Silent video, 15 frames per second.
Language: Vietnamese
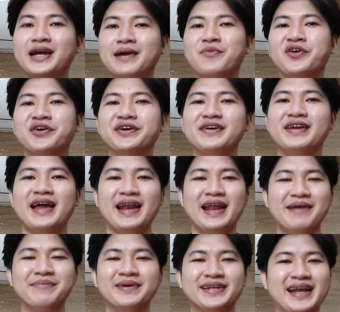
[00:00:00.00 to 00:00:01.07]
cả mọi người lại
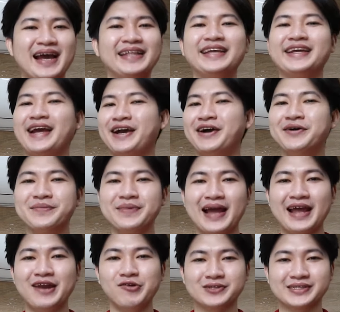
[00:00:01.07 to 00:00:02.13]
là mình đây thì ngày hôm
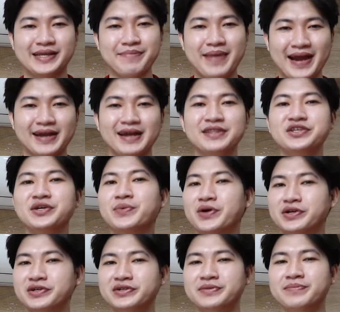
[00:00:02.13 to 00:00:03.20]
nay Luật sẽ mang đến cho
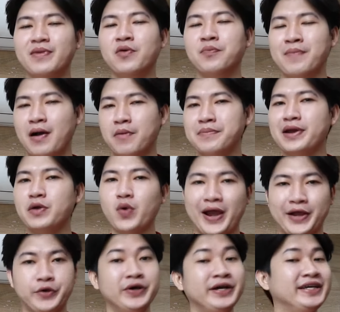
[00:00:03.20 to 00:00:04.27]
mọi người một mẫu máy
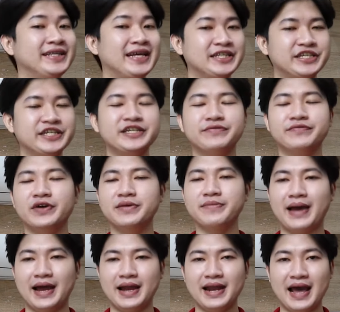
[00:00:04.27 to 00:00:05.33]
quạt của Hitachi với
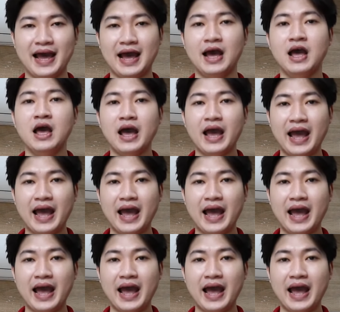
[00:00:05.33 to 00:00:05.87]
mã là